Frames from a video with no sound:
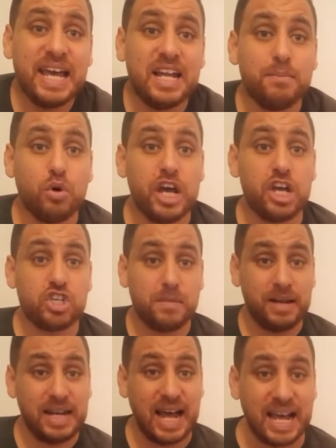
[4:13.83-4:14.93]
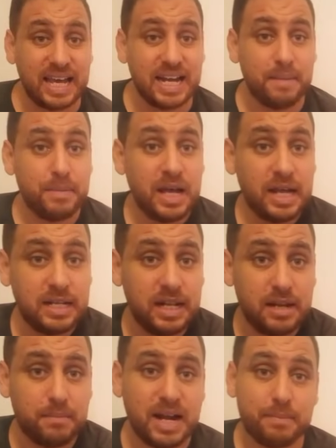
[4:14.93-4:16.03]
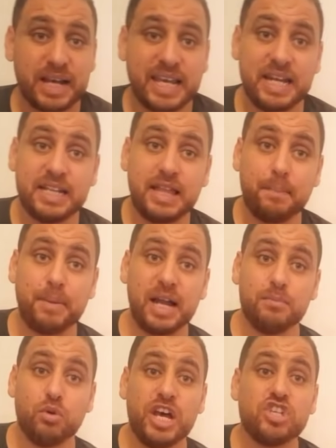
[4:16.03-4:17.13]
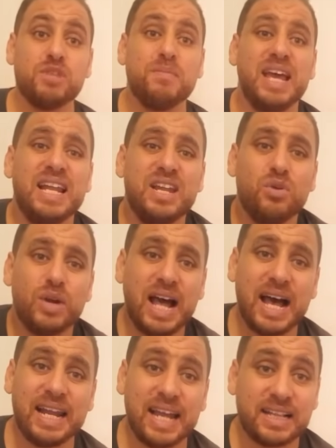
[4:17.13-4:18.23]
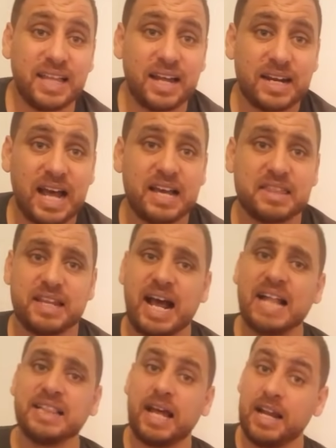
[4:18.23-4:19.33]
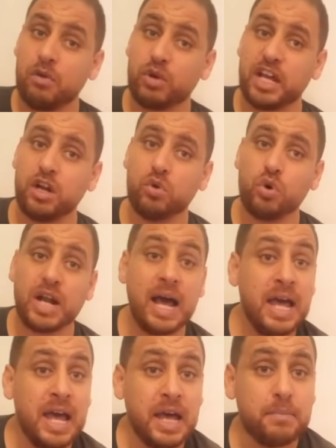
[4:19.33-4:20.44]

المهاجم الاقرب للمرمى كان يتبع المهاجم اللي وراه الاخطر اكثر حتى لو كان الكره